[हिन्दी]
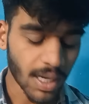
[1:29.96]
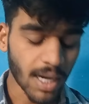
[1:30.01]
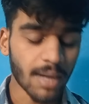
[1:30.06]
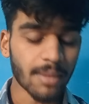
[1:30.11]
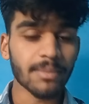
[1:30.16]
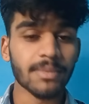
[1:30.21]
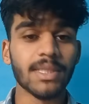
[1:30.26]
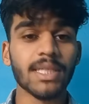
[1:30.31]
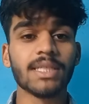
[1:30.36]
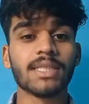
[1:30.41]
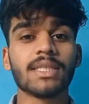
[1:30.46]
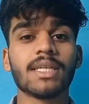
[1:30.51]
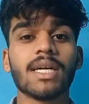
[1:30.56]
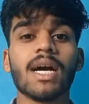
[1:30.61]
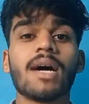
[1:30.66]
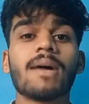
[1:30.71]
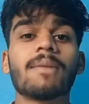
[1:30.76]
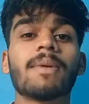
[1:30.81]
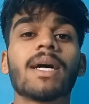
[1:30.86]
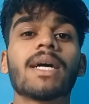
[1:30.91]
का
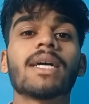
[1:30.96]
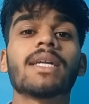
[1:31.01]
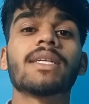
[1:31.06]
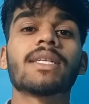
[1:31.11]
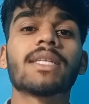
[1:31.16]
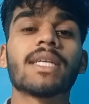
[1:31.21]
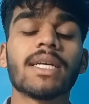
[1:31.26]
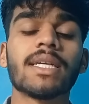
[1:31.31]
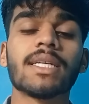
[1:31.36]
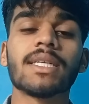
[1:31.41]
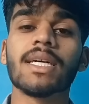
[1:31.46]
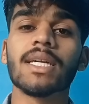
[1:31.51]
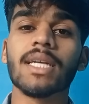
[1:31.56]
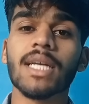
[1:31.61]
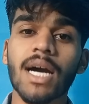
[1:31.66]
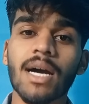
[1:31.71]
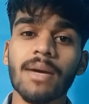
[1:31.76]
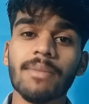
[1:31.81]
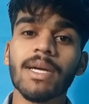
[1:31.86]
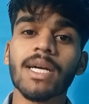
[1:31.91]
जिसका हमारी ट्रेन का
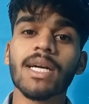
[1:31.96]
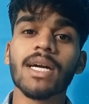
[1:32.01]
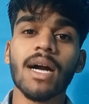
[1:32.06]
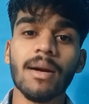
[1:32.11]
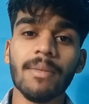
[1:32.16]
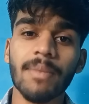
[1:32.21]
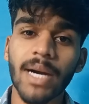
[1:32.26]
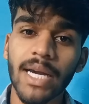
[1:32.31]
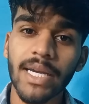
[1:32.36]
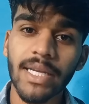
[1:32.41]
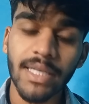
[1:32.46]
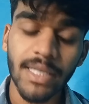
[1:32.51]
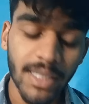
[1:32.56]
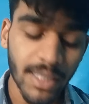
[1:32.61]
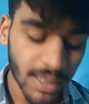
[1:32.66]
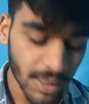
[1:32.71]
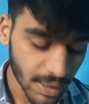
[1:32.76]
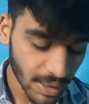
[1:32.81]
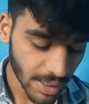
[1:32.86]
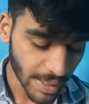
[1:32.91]
नाम है
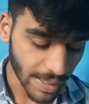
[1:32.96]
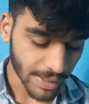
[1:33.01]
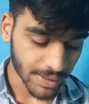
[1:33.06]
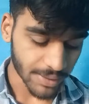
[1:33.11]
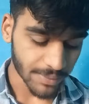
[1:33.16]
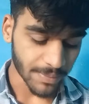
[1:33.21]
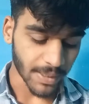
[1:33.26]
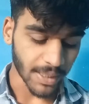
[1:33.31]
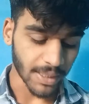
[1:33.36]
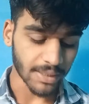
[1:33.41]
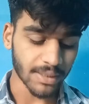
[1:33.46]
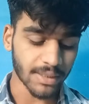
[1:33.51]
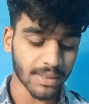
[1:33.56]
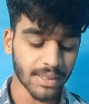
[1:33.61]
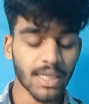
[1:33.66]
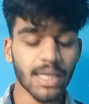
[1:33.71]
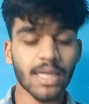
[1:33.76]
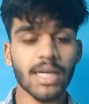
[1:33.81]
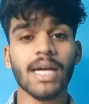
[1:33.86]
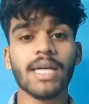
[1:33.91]
कामायनी एक्सप्रेस
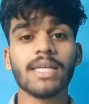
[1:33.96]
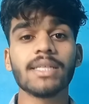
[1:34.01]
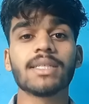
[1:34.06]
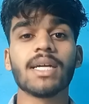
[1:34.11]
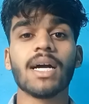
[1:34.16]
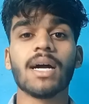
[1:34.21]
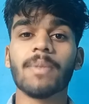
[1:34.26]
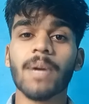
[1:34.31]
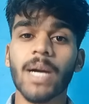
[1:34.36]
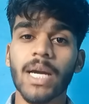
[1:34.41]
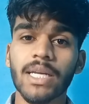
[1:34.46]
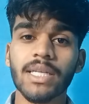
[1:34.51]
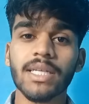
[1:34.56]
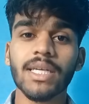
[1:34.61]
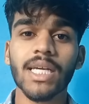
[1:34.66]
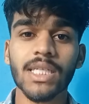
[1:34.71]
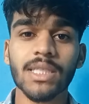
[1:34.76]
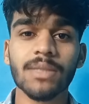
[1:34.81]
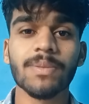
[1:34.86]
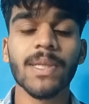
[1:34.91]
जी हाँ गाइस
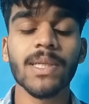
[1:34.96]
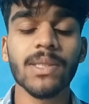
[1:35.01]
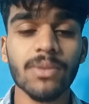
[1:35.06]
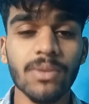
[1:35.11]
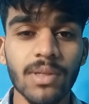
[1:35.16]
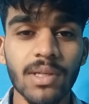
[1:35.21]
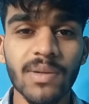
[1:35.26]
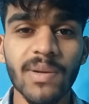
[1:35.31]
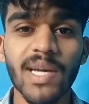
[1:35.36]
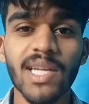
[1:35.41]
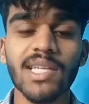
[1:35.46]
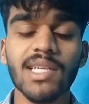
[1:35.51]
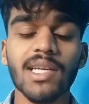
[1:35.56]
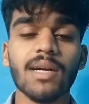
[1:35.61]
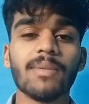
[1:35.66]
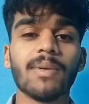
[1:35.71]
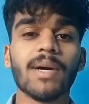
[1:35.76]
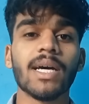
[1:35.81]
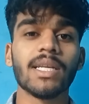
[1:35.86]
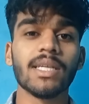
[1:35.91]
कामायनी एक्सप्रेस होने वाली
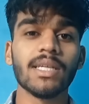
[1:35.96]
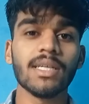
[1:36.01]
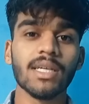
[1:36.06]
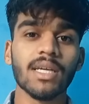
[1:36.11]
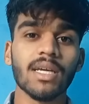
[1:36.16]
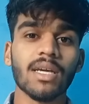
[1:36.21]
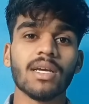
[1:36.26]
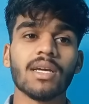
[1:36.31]
हमारी